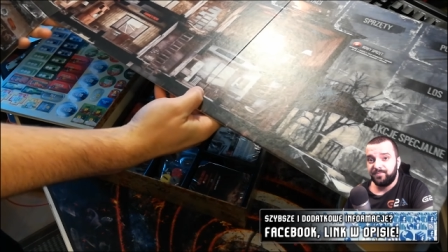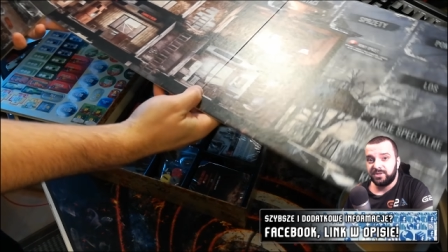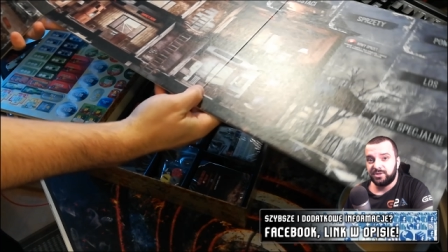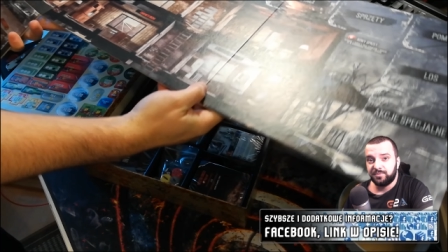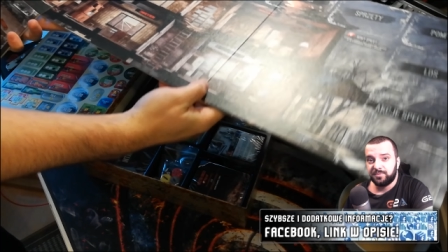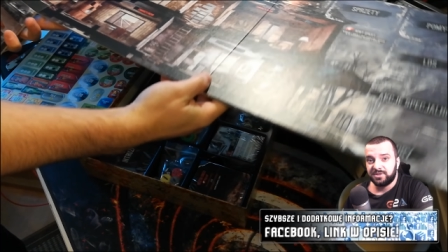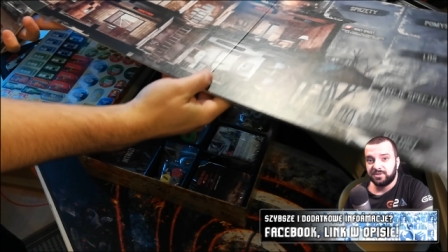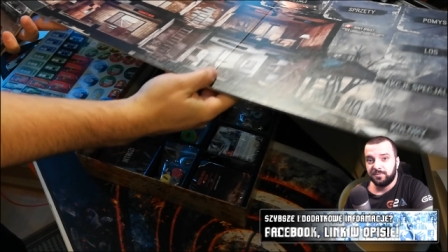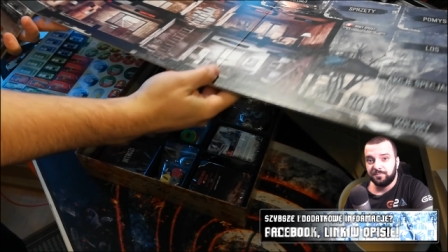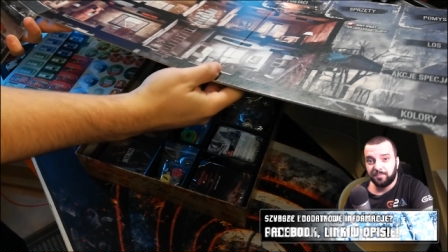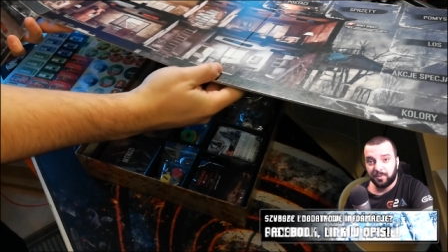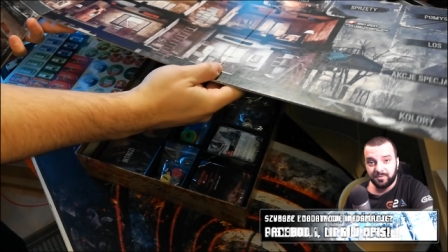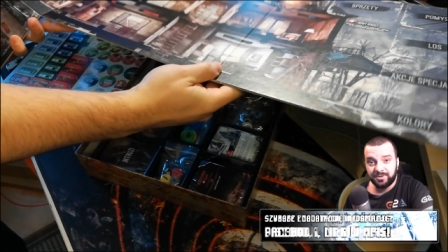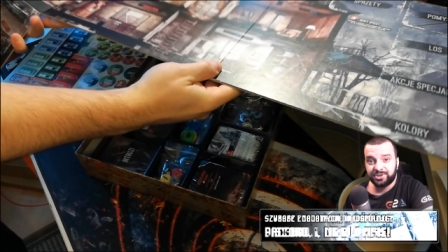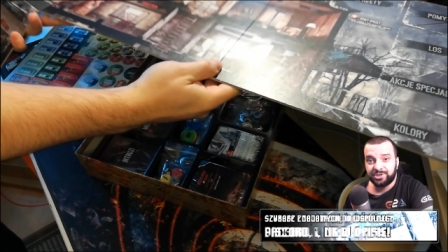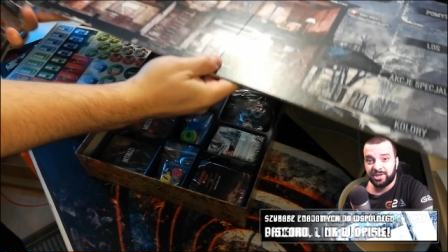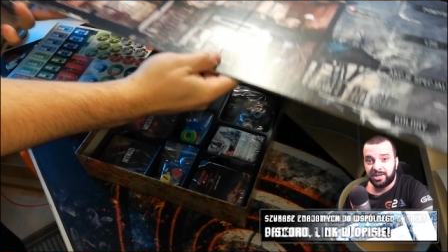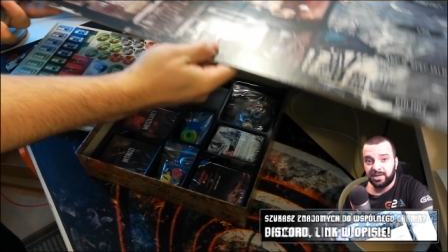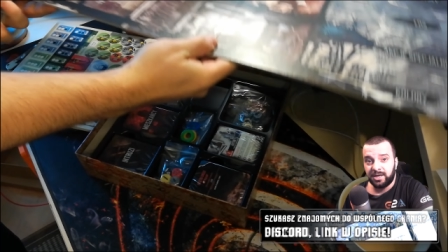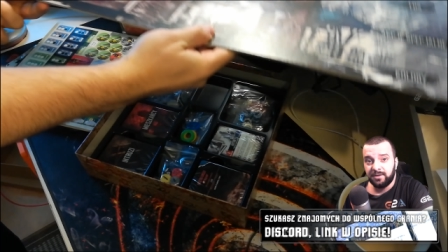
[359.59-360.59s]
czy powiedzmy
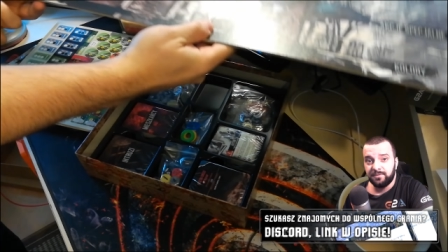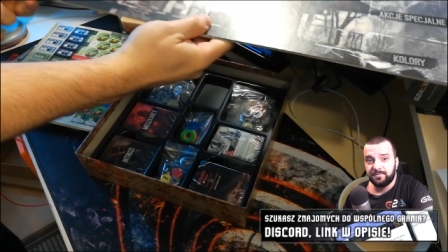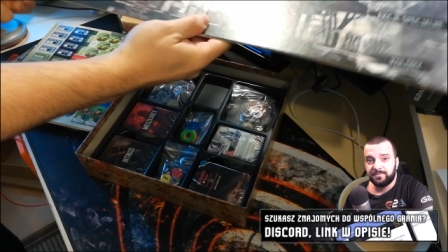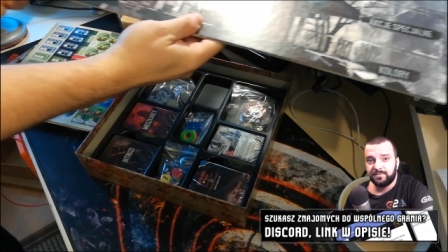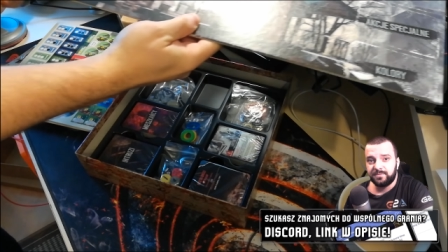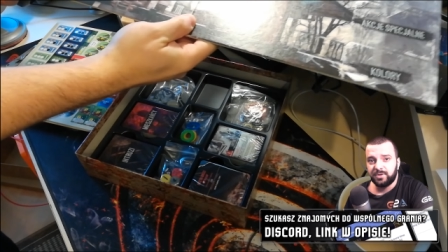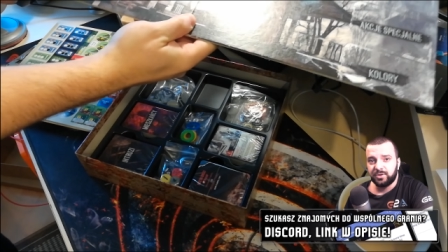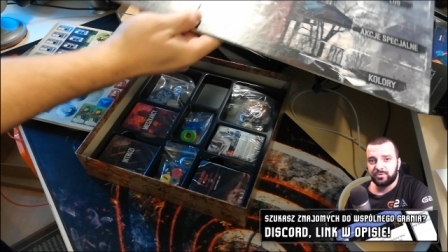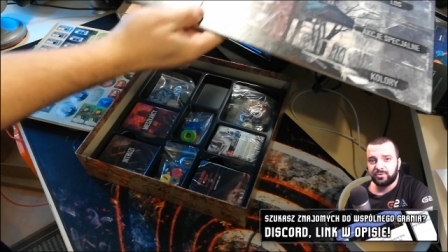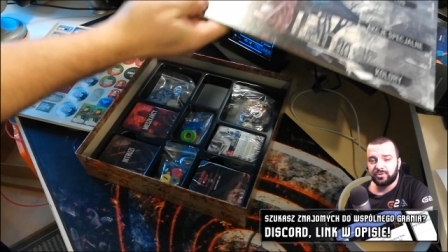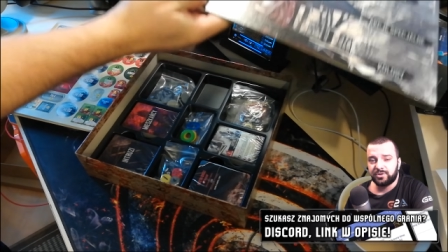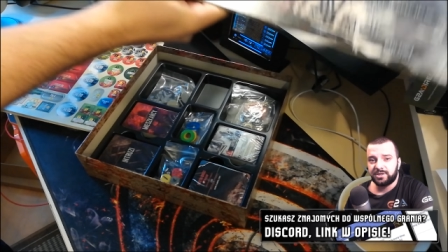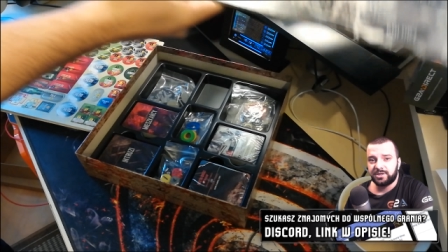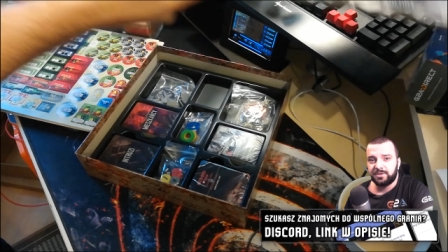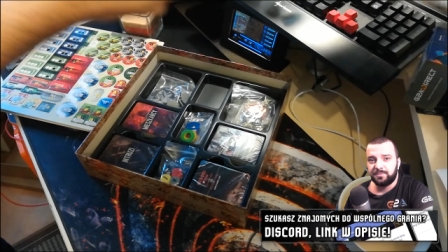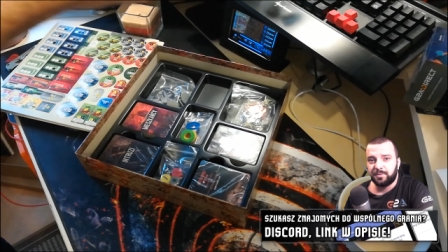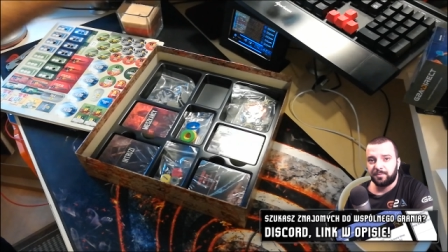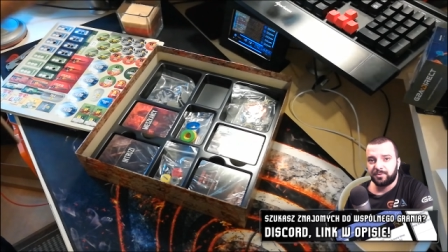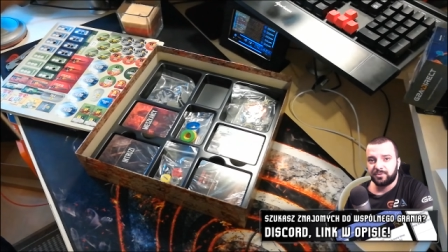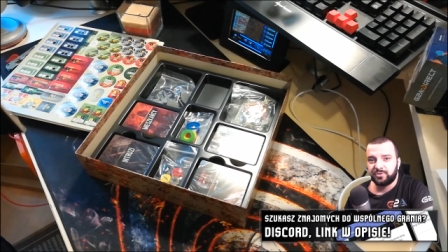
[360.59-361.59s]
pomieszczenia, do
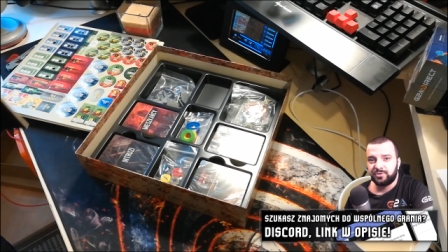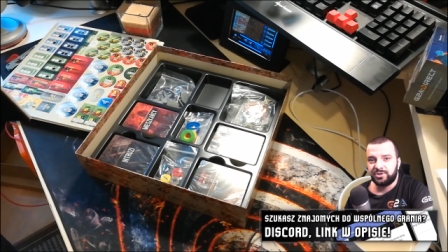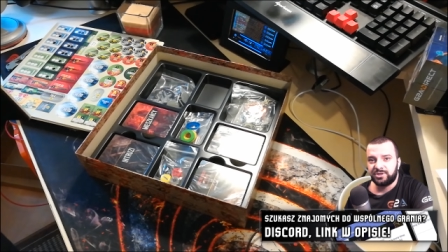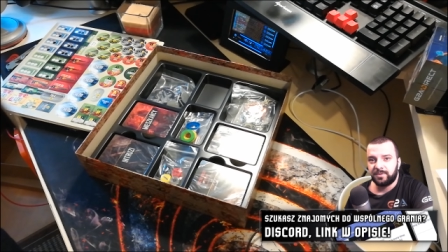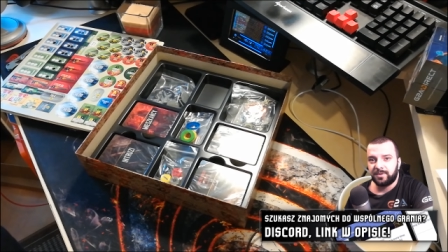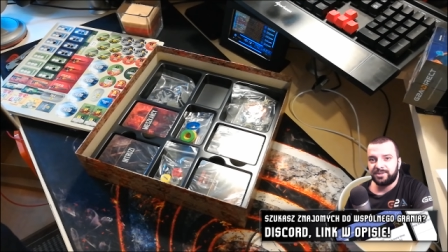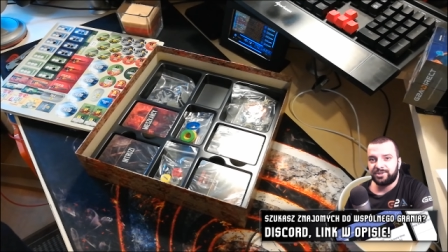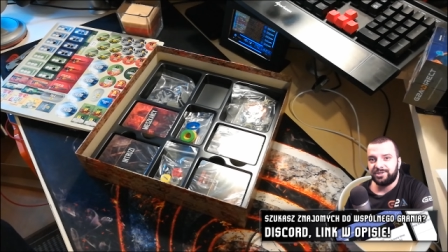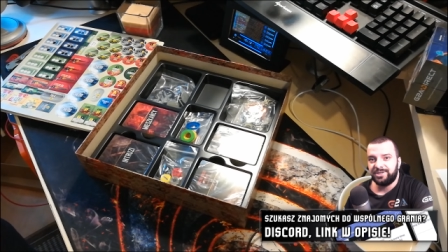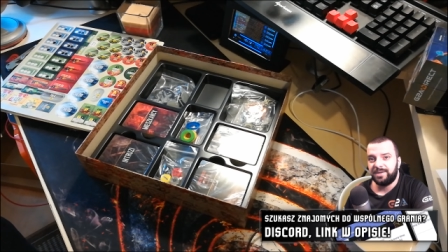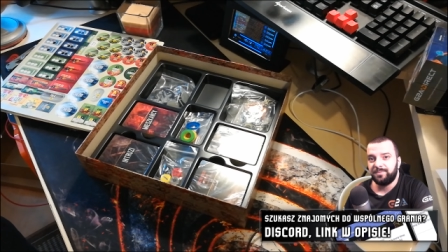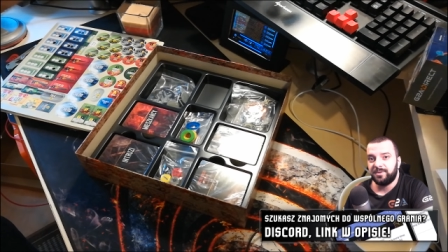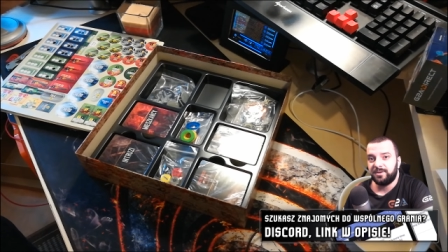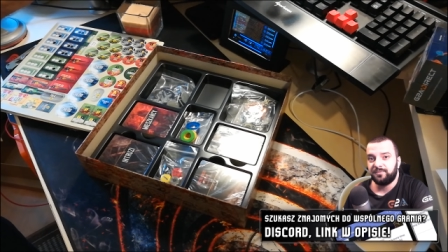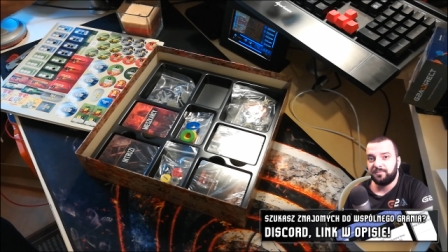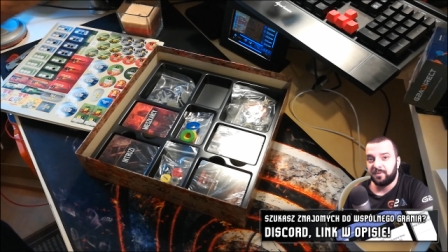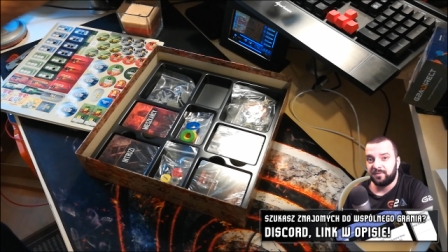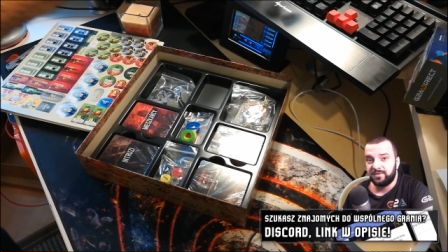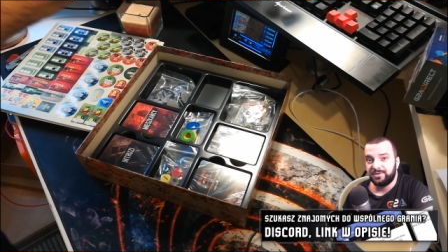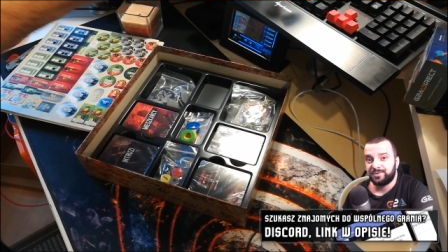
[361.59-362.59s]
których po prostu trzeba się
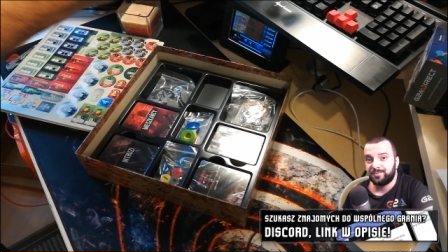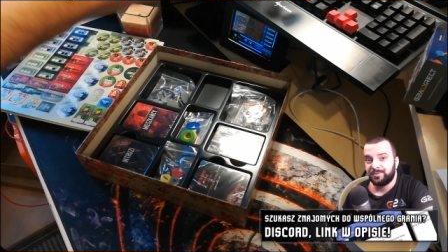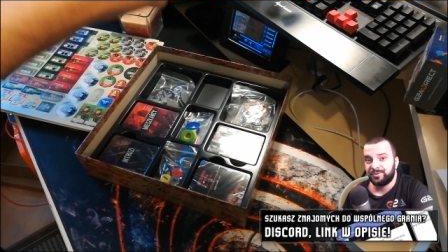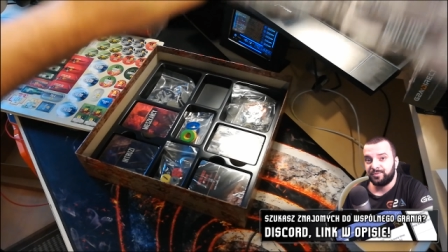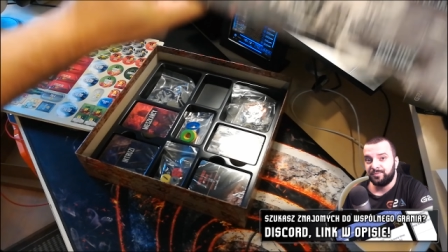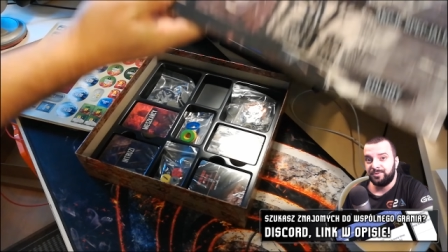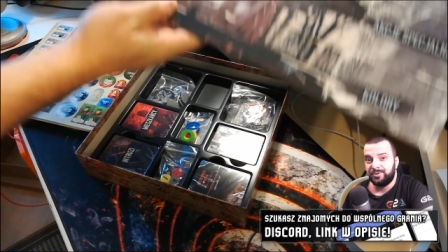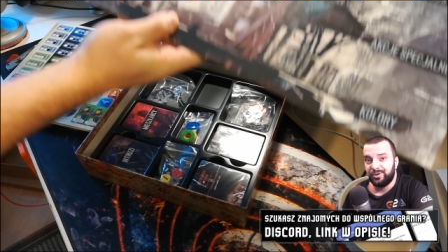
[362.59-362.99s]
najpierw w pewien sposób